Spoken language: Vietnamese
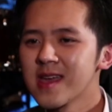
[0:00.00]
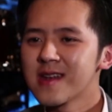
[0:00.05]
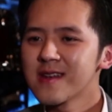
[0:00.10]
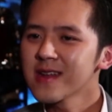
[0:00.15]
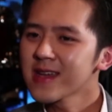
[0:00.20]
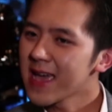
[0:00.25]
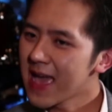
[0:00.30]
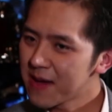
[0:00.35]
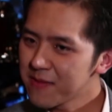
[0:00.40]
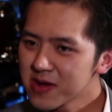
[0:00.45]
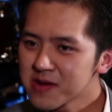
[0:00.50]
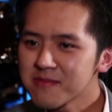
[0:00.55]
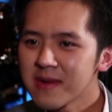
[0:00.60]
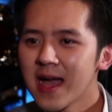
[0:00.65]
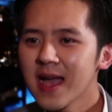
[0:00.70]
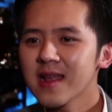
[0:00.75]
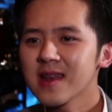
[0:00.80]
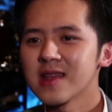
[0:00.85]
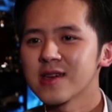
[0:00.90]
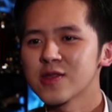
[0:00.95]
nay rất cảm
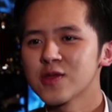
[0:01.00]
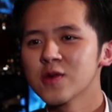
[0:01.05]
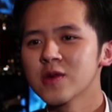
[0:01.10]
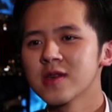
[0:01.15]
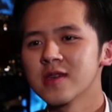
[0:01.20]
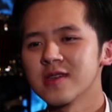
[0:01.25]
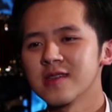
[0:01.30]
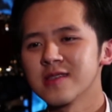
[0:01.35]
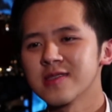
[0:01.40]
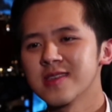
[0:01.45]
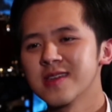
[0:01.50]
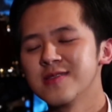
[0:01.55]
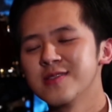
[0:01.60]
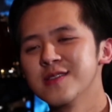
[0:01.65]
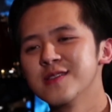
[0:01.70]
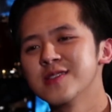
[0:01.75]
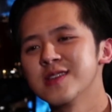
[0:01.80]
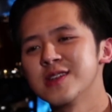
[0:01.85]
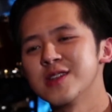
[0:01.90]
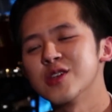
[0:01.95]
ơn bác đã xuất hiện
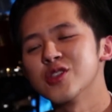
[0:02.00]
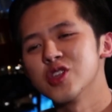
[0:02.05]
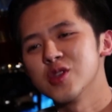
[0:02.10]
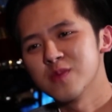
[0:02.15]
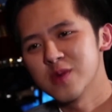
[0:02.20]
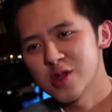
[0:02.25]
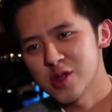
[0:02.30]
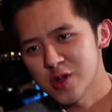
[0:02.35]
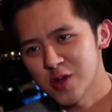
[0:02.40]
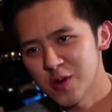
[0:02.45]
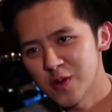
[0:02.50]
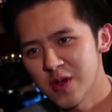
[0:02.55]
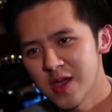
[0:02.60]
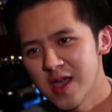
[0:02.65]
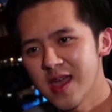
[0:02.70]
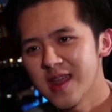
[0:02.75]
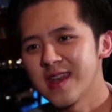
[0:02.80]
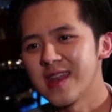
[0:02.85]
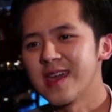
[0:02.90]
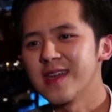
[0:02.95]
trên chương trình The Jimmy
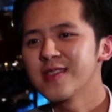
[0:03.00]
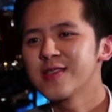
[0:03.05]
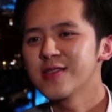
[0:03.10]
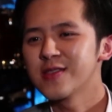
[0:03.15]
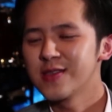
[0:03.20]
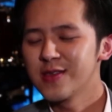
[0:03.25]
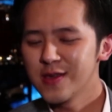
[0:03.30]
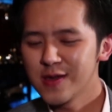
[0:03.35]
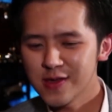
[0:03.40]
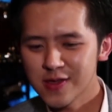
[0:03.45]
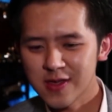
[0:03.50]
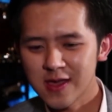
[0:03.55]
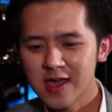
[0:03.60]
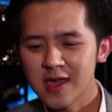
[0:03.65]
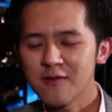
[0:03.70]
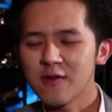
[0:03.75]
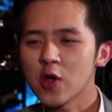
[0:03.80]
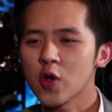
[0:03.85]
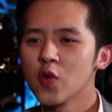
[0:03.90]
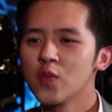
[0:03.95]
Show vâng. để chia
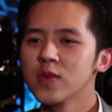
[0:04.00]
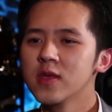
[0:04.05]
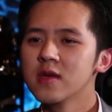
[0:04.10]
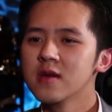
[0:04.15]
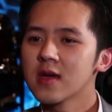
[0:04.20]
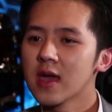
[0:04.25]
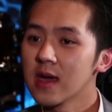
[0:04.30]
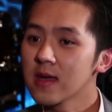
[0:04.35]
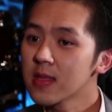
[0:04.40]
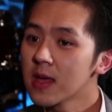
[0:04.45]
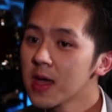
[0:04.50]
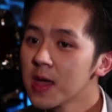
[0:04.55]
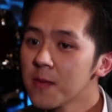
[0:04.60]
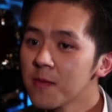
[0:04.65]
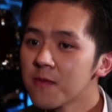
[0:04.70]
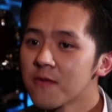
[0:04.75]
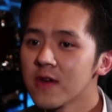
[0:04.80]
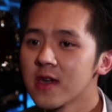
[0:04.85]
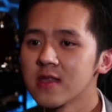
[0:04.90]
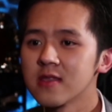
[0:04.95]
sẻ và cũng như kể
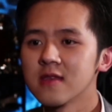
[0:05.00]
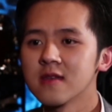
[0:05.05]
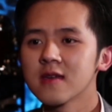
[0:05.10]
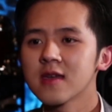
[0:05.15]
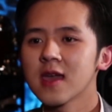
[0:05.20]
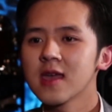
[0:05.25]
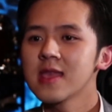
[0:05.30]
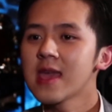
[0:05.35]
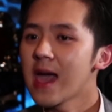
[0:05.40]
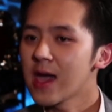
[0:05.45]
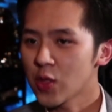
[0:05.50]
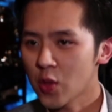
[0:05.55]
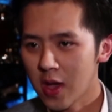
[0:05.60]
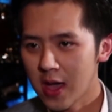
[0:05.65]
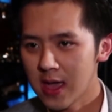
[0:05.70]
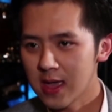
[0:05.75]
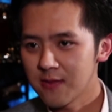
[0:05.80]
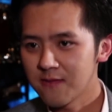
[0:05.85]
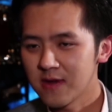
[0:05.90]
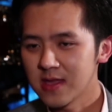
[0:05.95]
thêm về những cái
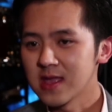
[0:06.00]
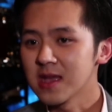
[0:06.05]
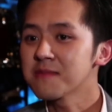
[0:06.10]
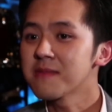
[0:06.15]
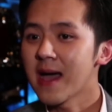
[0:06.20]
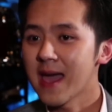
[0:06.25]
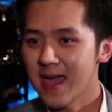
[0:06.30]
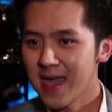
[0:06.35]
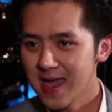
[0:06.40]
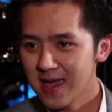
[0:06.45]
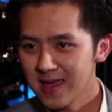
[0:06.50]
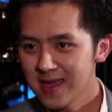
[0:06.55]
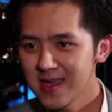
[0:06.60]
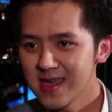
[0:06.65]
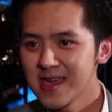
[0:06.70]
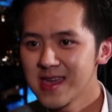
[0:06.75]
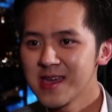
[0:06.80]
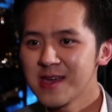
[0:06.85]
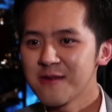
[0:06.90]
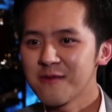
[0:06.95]
giai thoại, về những bài hát.